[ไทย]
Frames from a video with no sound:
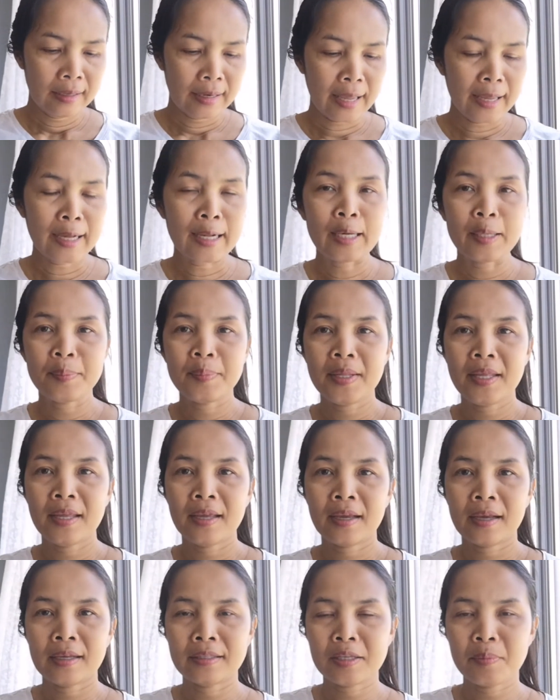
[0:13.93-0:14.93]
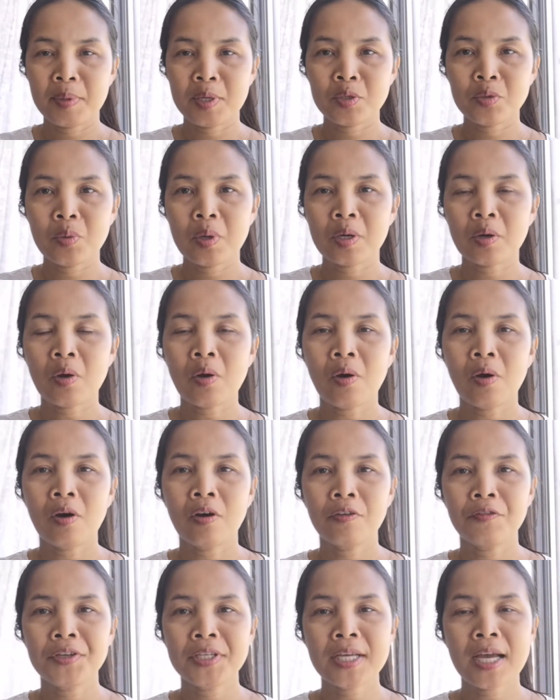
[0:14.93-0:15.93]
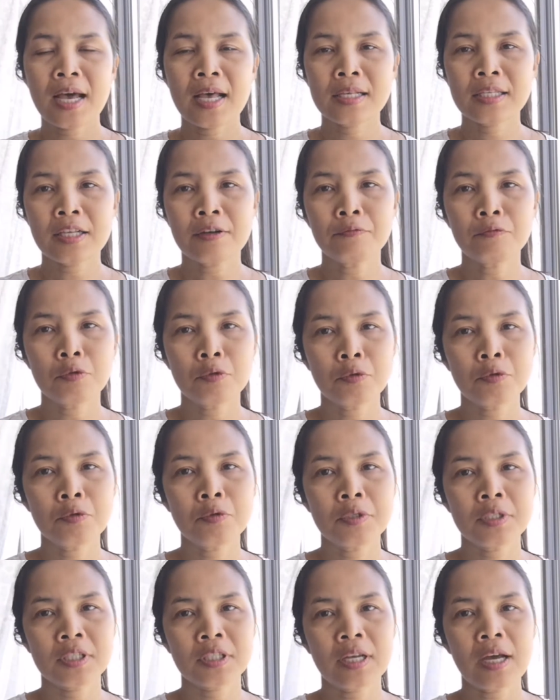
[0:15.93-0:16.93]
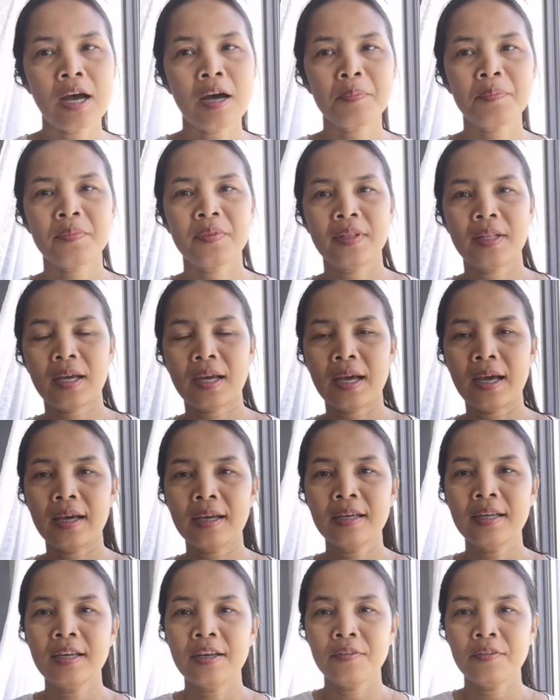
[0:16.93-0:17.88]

ในคลิปนี้ก็จะเป็นส่วนของวิชาซัมฟุนคุณสกับนะคะ